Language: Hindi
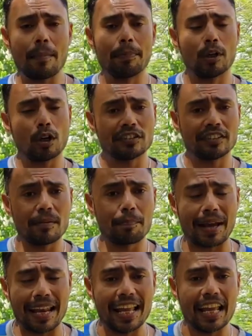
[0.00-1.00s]
आप टॉस से
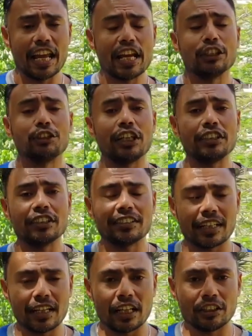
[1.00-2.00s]
पहले चेंजेस
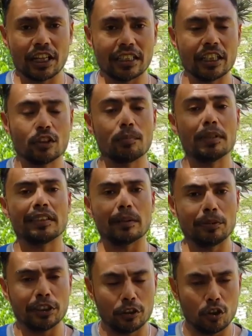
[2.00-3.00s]
करना चाहते हैं तो मैं
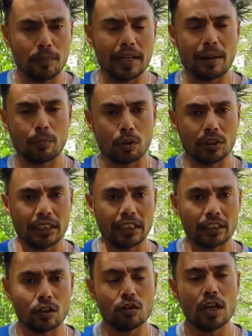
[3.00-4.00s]
सब्सिट्यूट भी आपको दे
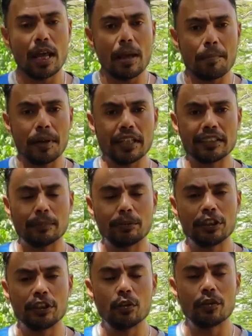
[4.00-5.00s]
देता हूँ मेरे
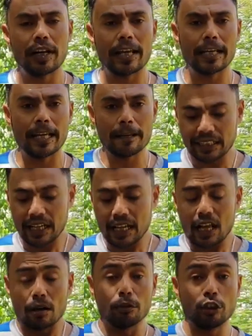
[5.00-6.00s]
सब्सिट्यूट रहेंगे
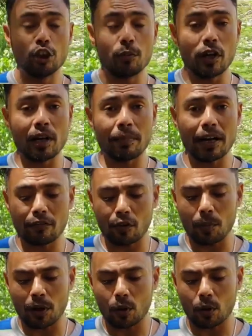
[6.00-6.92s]
मुजीब रहमान फ्रॉम